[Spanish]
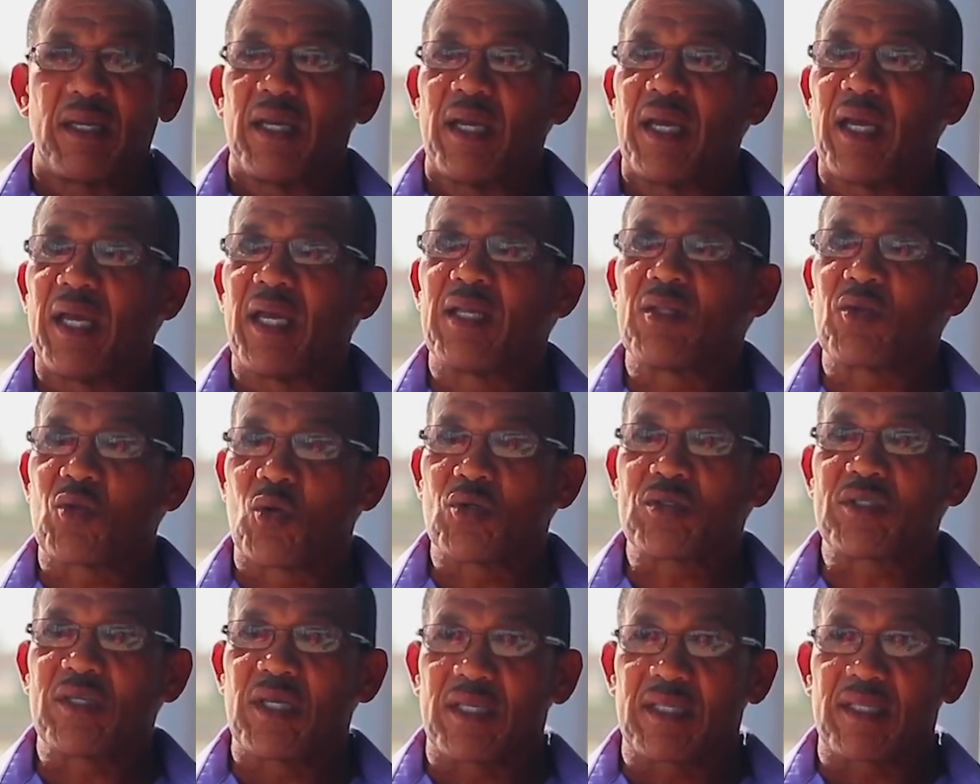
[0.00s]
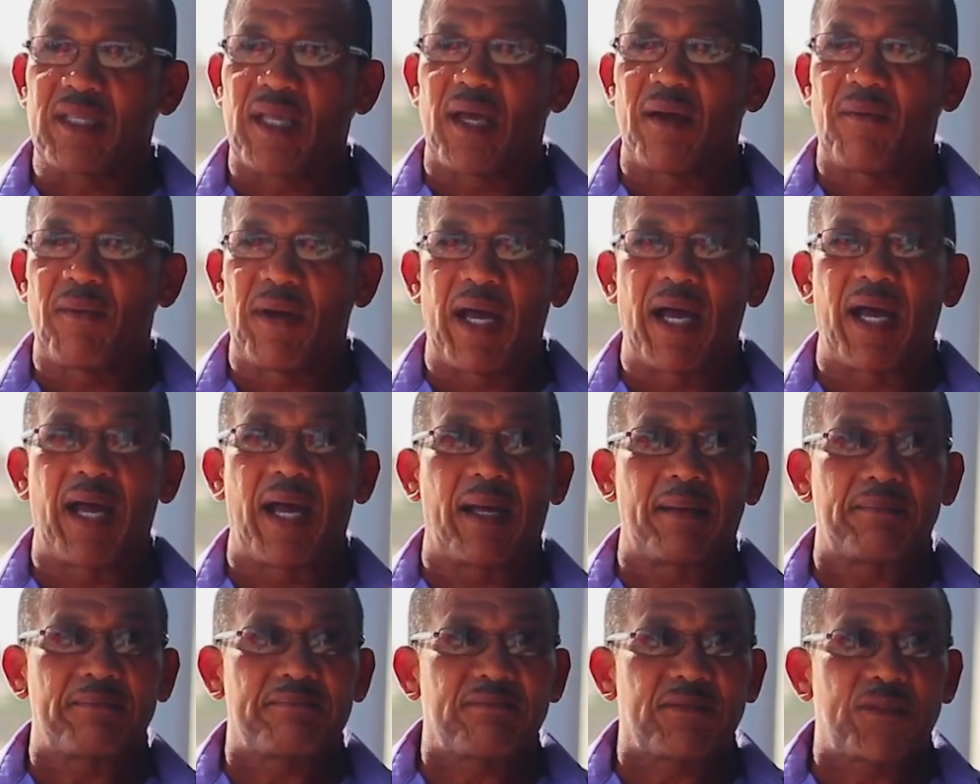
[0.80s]
Sí. Entonces
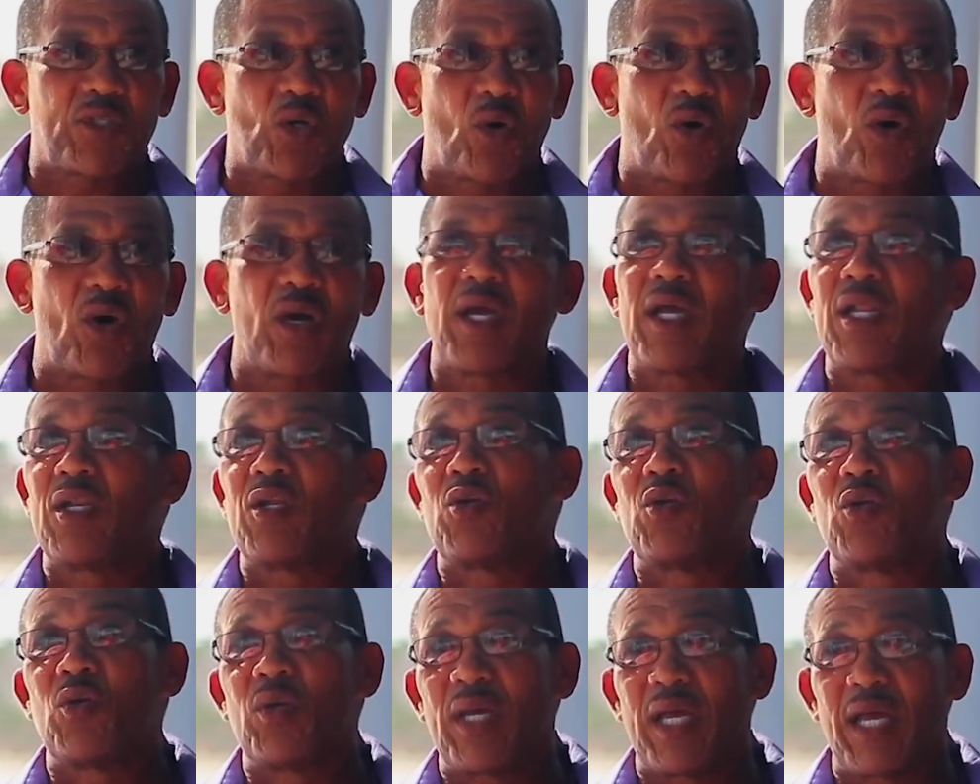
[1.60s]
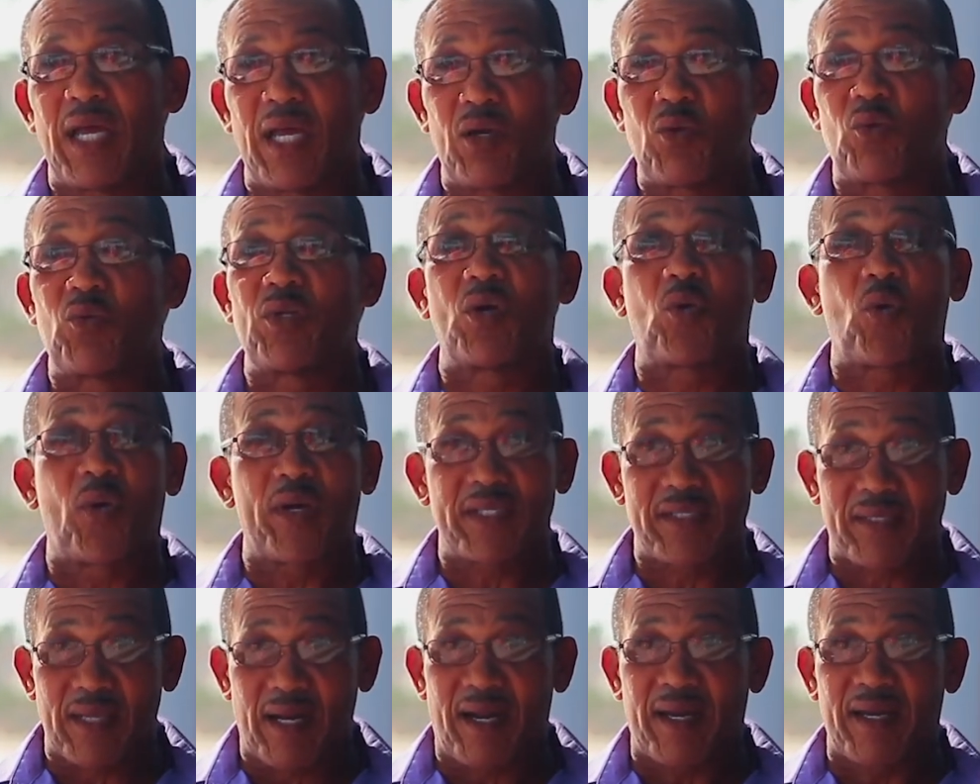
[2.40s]
estaba yo el, el único
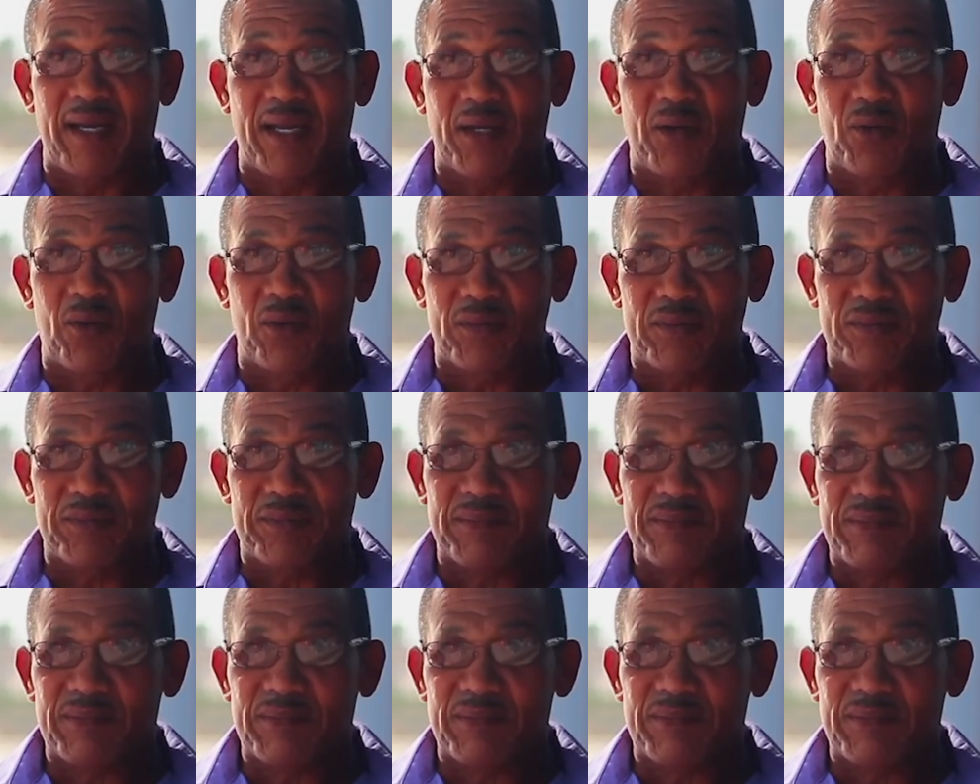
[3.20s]
extranjero